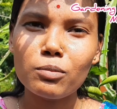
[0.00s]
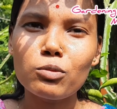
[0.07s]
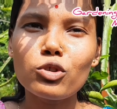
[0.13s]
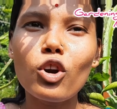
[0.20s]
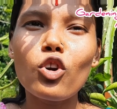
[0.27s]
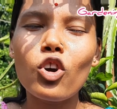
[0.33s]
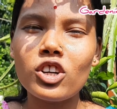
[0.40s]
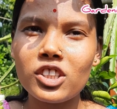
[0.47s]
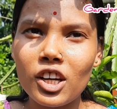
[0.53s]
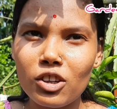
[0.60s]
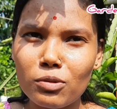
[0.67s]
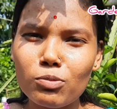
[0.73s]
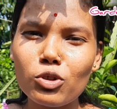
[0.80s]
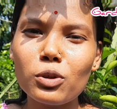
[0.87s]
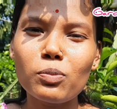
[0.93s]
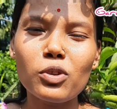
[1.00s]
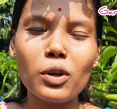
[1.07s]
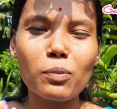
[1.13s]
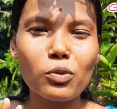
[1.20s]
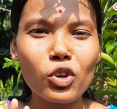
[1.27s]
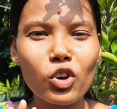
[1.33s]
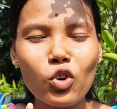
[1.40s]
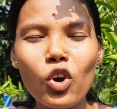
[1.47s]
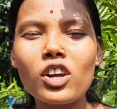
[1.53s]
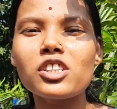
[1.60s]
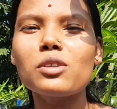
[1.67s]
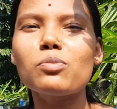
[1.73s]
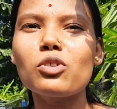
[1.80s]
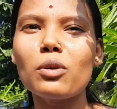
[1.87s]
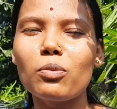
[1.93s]
পুরো রসালো মুখ পুরো পুরো
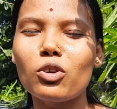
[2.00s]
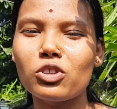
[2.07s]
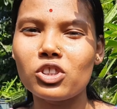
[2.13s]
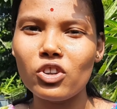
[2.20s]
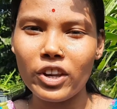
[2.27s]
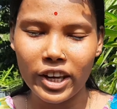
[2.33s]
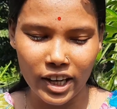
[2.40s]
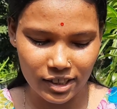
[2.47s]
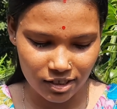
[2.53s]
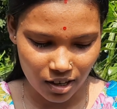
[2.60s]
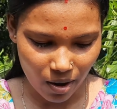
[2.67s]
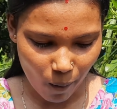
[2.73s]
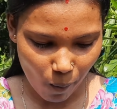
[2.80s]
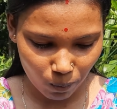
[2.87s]
রসে পুরো ভর্তি হয়ে গেছে